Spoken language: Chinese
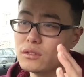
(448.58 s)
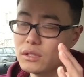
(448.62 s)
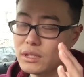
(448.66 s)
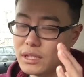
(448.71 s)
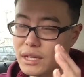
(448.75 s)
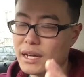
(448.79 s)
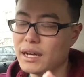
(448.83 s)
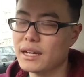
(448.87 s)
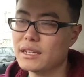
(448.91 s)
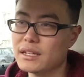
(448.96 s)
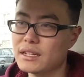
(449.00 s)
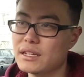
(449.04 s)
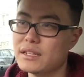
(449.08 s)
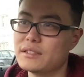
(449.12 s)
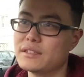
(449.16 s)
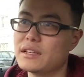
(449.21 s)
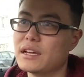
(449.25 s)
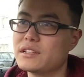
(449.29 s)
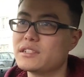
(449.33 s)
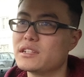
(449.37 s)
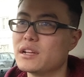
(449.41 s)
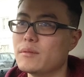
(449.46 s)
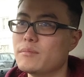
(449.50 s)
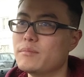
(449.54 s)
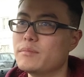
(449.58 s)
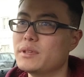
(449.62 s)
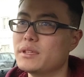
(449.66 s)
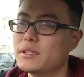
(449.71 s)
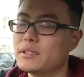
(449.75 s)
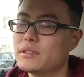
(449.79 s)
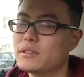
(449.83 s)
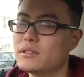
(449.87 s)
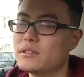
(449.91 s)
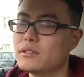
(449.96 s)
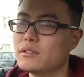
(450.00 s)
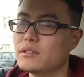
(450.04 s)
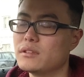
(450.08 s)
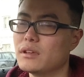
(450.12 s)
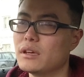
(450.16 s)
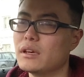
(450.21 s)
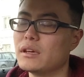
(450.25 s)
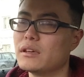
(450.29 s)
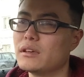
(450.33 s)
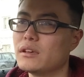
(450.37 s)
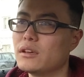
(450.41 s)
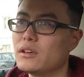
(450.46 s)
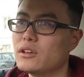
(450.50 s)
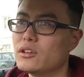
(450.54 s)
银行的理财产品。
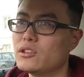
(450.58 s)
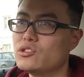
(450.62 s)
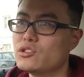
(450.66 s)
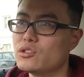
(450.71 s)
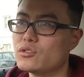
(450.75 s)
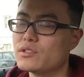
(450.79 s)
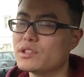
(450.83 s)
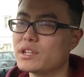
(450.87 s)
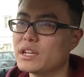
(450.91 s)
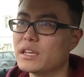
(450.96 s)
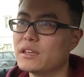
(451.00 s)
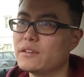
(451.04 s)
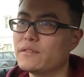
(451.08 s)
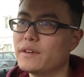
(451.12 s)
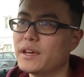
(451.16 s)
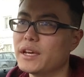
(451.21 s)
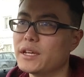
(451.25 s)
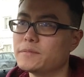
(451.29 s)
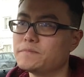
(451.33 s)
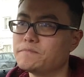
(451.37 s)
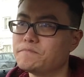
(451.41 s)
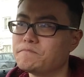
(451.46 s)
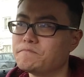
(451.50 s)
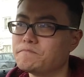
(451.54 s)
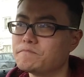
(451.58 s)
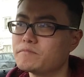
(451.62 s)
哎，就是因为